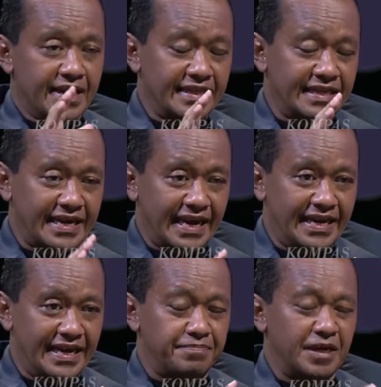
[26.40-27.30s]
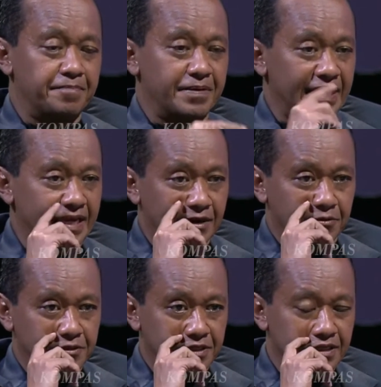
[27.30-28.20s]
Nah terkait dengan tadi pertanyaan
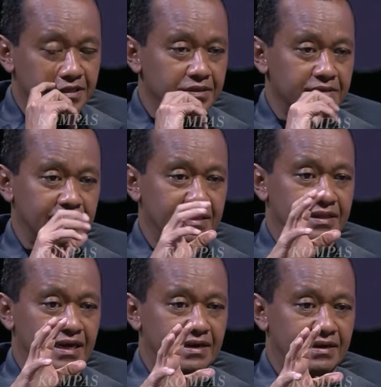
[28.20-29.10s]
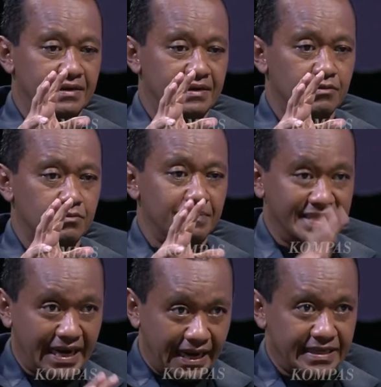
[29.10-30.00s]
Rosi tentang uh,
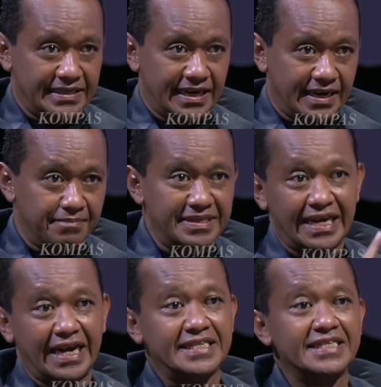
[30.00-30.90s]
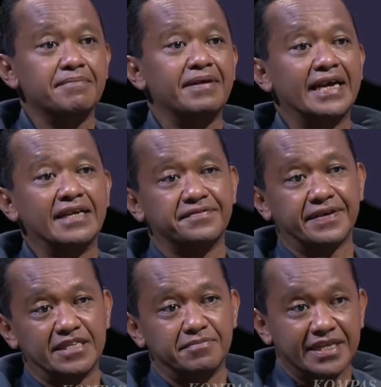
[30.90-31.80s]
masyarakat di sana. Masyarakat di sana saya baik
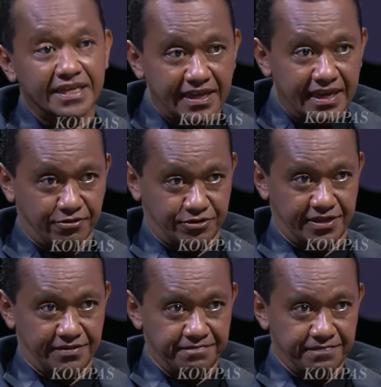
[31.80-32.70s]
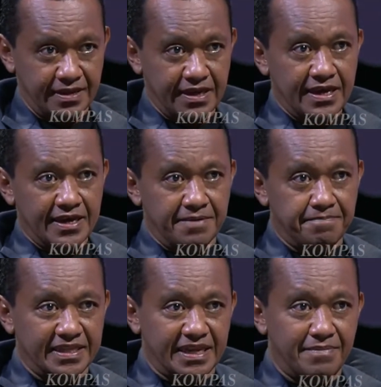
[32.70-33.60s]
klasifikasi menjadi tiga Rosi.
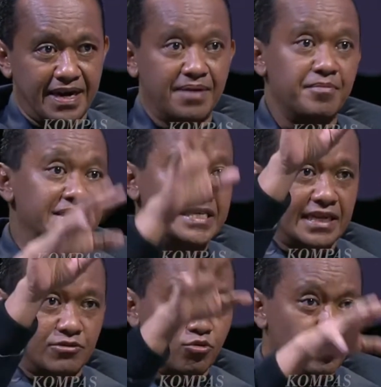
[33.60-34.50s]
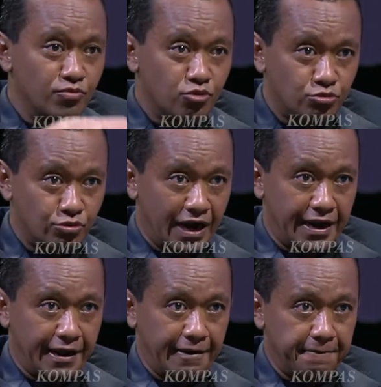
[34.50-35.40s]
Yang pertama adalah memang secara turun-temurun sudah
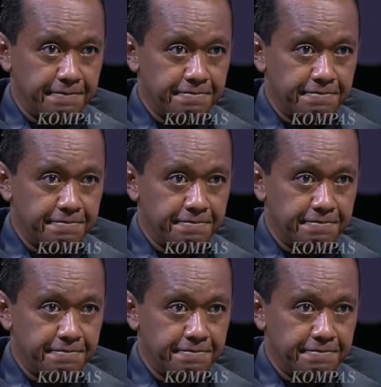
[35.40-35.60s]
ada.